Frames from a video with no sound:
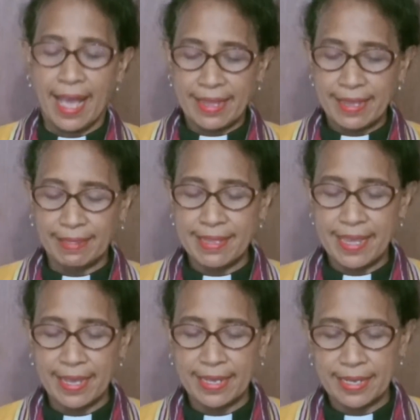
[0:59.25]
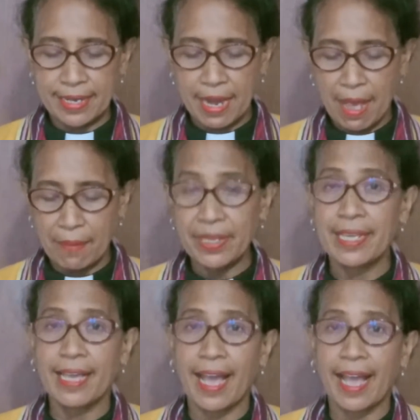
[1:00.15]
ayatnya yang keenam
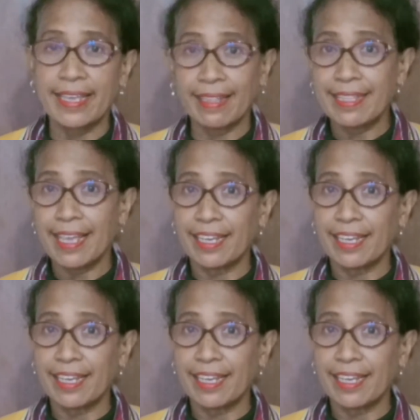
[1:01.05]
hingga ayatnya